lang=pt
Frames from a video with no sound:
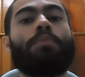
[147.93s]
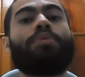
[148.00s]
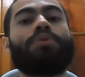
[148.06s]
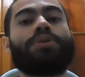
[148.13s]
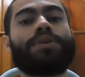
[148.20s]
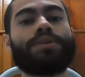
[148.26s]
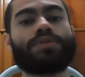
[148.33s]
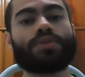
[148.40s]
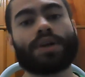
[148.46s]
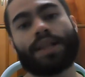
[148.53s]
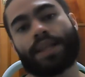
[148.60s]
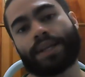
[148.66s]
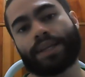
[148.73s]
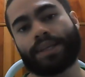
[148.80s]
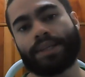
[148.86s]
Por isso,
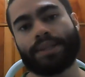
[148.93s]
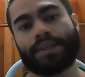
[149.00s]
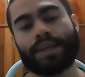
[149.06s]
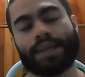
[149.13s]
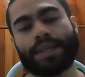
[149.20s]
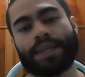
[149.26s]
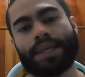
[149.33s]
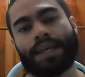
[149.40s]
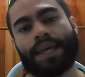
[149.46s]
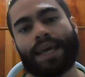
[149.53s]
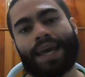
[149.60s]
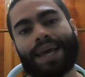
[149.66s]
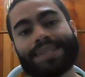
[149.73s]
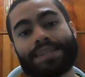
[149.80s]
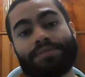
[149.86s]
galera, que tem
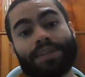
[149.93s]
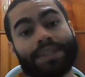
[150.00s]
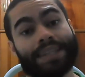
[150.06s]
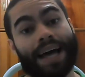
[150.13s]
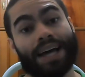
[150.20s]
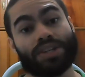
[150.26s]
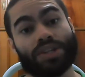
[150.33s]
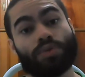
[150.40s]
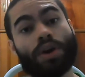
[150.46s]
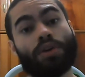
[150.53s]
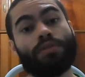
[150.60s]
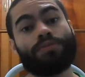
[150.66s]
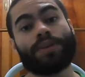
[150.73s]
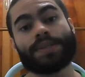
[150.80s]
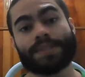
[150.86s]
essa vantagem. O que,
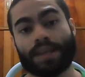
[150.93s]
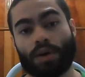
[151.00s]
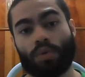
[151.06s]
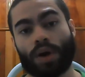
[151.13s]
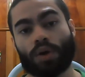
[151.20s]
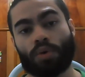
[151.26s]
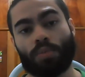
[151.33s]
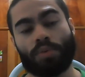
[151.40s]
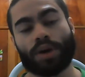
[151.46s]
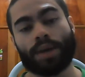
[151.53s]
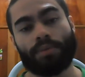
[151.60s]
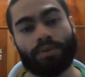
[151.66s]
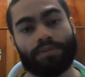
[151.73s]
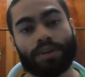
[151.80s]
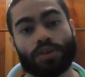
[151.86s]
que eu vou fazer agora com o
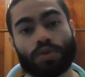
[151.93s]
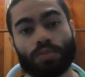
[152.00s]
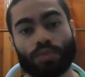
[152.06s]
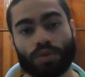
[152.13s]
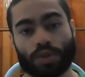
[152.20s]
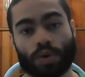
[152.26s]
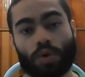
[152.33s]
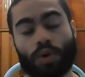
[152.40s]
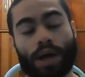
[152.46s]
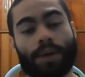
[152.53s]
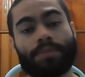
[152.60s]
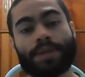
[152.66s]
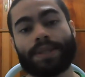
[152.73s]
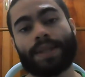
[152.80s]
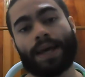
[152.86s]
Pokémon Verde Músico? Qual é
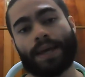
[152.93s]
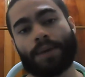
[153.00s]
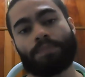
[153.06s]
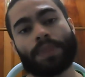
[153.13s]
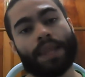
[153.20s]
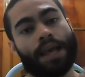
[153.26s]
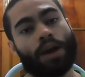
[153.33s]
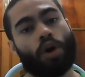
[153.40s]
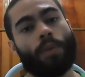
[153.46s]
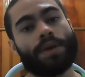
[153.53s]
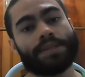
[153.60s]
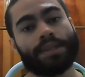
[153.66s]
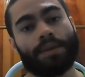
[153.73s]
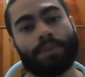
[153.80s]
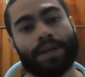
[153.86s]
a minha ideia?
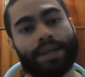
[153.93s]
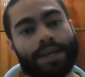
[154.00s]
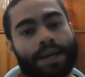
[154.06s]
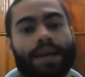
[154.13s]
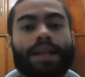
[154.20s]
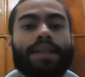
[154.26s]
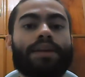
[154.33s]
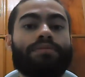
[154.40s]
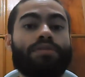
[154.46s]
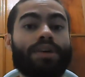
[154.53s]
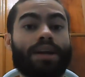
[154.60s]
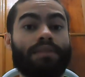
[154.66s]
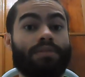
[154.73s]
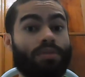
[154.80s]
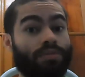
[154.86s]
Começando amanhã, galera, vou
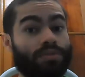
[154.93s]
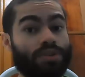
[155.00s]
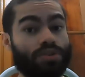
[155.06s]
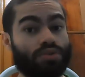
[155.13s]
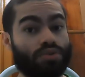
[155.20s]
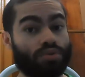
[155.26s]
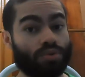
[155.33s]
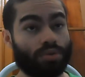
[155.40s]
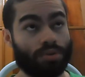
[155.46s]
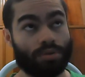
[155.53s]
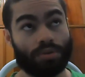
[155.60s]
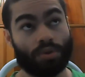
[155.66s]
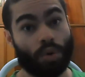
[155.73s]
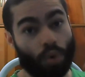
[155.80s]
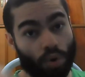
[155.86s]
gravar o vídeo
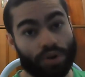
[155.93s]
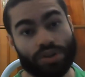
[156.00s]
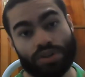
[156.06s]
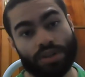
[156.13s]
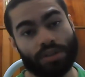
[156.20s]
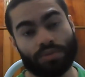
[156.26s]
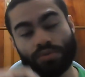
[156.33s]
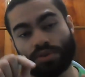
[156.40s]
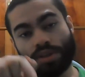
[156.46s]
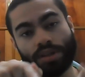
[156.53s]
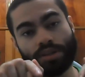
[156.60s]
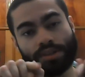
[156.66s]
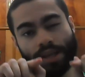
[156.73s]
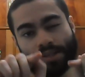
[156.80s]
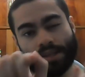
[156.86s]
hoje, no
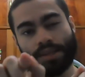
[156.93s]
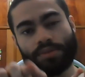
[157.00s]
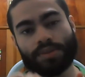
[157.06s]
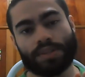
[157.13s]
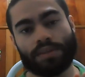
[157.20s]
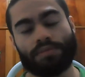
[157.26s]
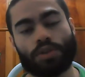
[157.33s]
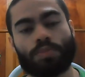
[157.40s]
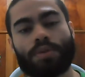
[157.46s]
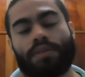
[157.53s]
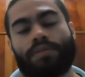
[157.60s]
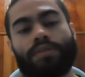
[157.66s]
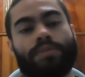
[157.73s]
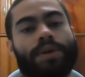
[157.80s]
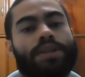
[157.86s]
dia que está saindo esse vídeo
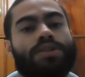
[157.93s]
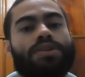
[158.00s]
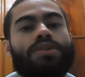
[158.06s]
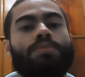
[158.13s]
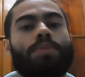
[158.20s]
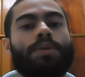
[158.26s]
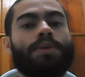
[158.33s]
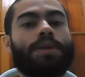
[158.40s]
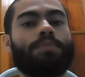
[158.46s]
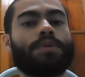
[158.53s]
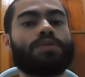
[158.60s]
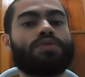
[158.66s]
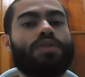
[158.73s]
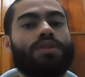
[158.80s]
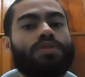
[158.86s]
provavelmente, primeiro
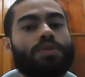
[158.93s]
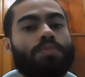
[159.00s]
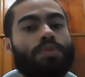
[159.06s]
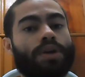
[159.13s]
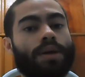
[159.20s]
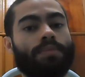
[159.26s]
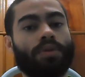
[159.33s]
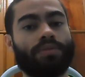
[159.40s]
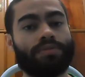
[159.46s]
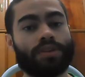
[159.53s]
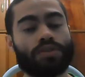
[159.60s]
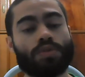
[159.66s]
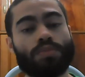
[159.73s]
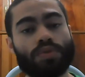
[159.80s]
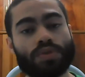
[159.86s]
episódio de Pokémon
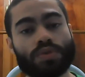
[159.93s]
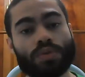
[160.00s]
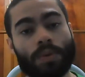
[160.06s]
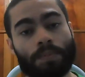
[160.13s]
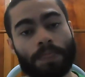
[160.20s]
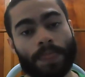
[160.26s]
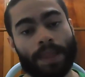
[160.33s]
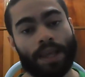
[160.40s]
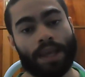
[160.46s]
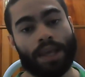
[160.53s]
Verde Musgo.